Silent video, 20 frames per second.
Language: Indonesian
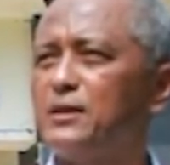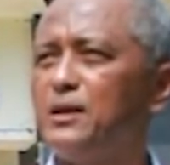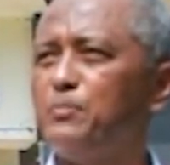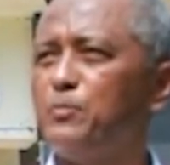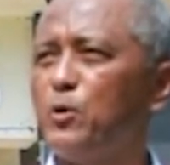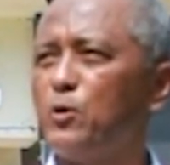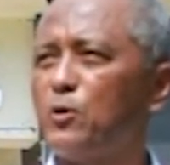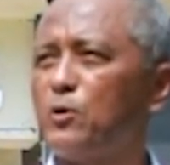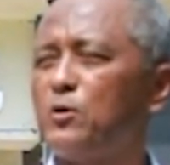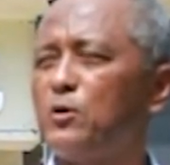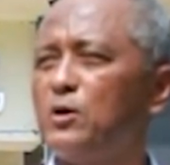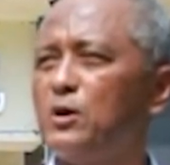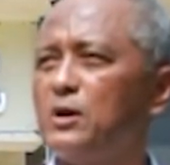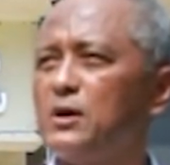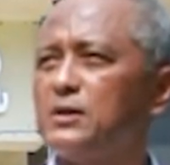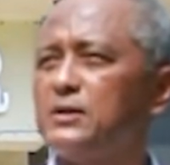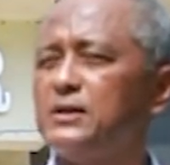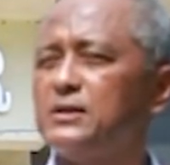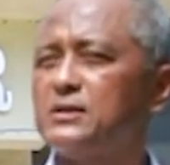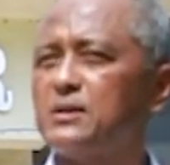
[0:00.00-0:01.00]
timur
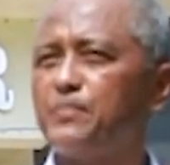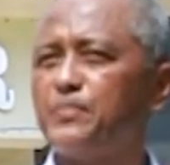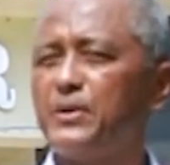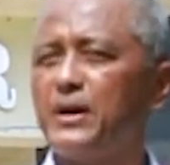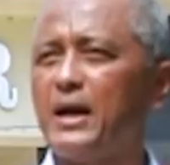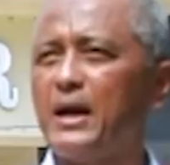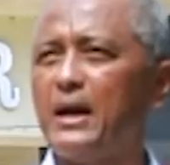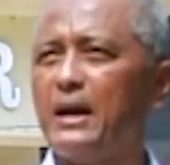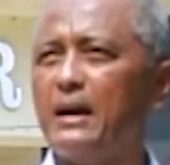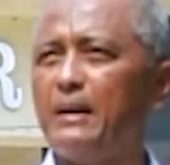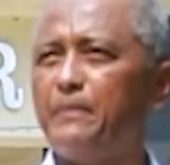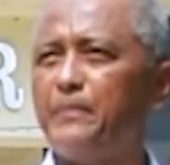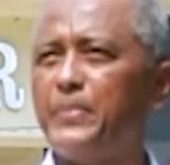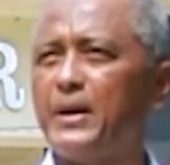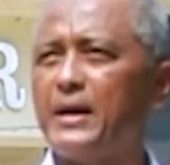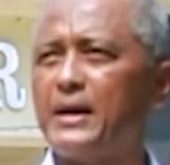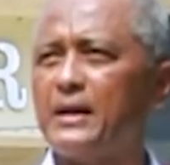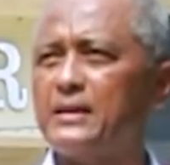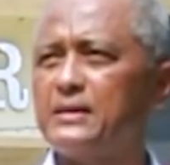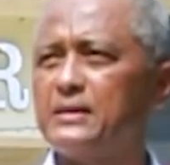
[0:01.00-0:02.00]
di sebelah
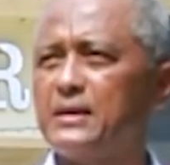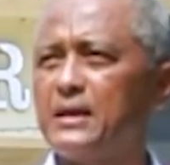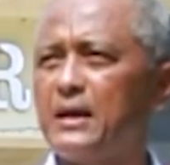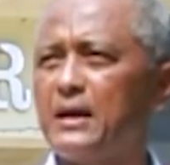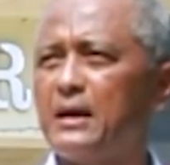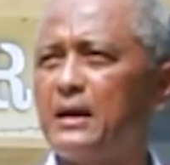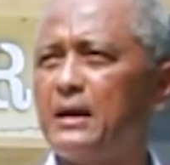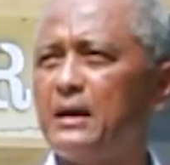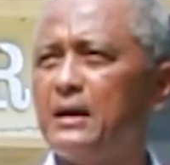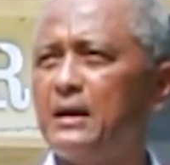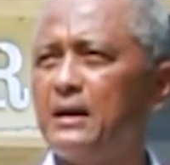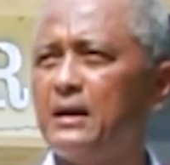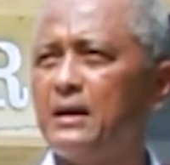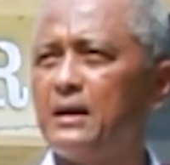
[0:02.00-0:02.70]
baratnya